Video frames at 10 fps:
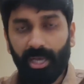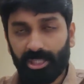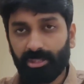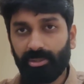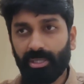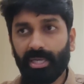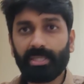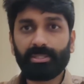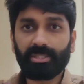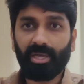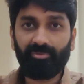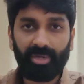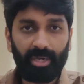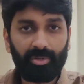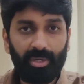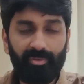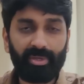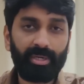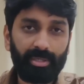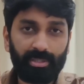ఆర్సీబీకి అగేన్స్ట్గా విరాట్ కోహ్లీ
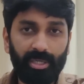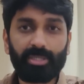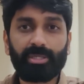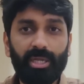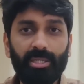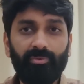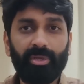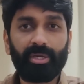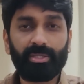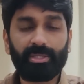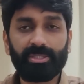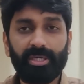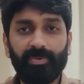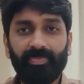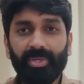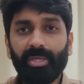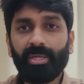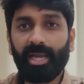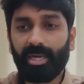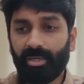వికెట్ దినేష్ కార్తిక్ వికెట్ తీశాడు
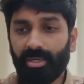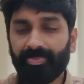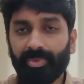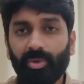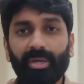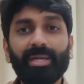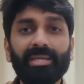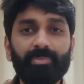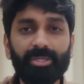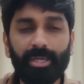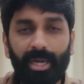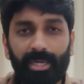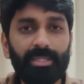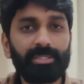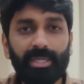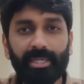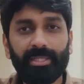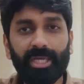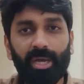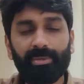అండ్ ఒక రిడెంప్షన్ లాంటిది
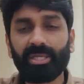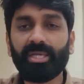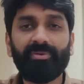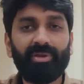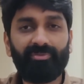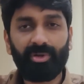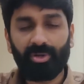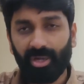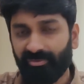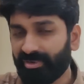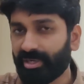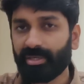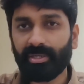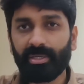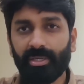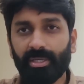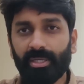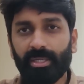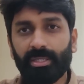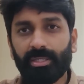జరిగింది కాబట్టి హీ విల్ ఫీల్ కాన్ఫిడెంట్
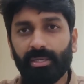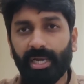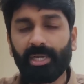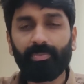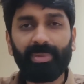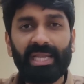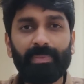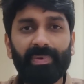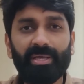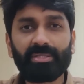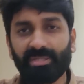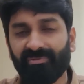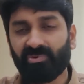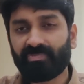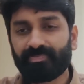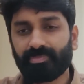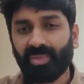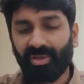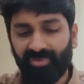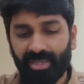రైట్ మెయిన్ ప్లేయర్స్ ఎవరు
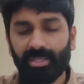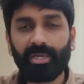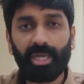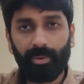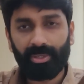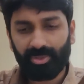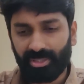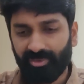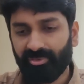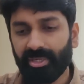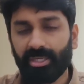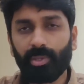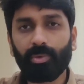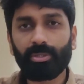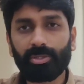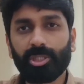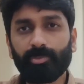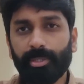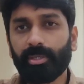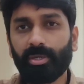ఫైనల్ కాబట్టి యూ డెఫినెట్లీ వాంట్
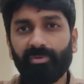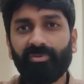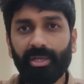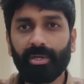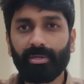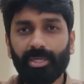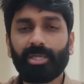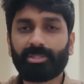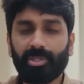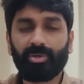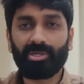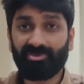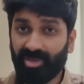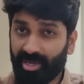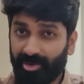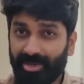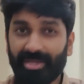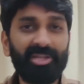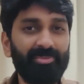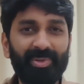జాస్ బట్లర్ టు ఫైర్ రాజస్థాన్ రాయల్స్ ఫ్యాన్ అయి
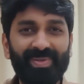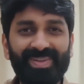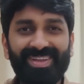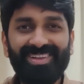ఉంటే కనుక మీరు